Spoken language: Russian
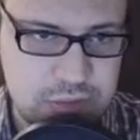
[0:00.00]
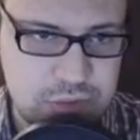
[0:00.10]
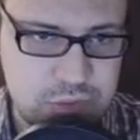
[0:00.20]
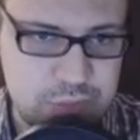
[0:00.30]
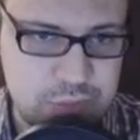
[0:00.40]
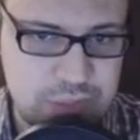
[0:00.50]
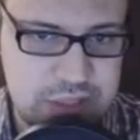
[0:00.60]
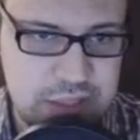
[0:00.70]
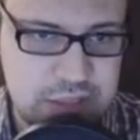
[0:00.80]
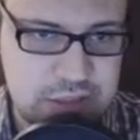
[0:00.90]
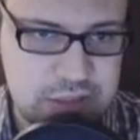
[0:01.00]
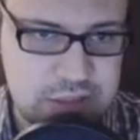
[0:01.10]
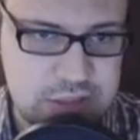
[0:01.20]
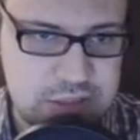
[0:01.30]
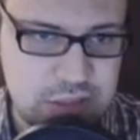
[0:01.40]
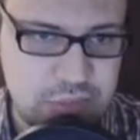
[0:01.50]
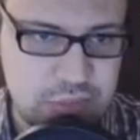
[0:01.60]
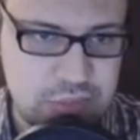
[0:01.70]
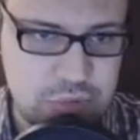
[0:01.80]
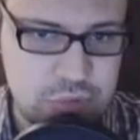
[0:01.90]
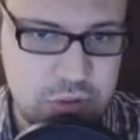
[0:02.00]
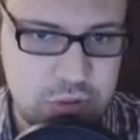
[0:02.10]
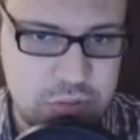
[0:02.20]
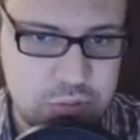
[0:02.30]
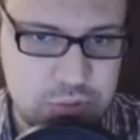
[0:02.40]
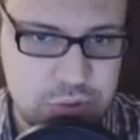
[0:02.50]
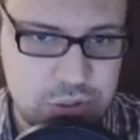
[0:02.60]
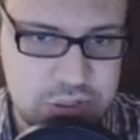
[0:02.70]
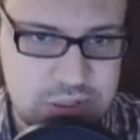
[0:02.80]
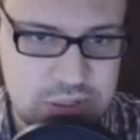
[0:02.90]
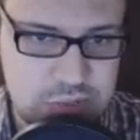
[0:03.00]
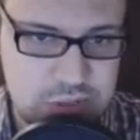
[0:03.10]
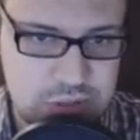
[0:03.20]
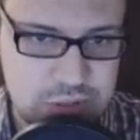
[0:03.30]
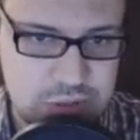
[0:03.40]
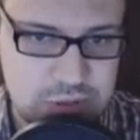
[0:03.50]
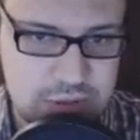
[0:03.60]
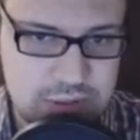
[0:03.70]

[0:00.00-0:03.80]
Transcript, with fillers: потому что петля это целая такую огромную площадь занимала же. Угу.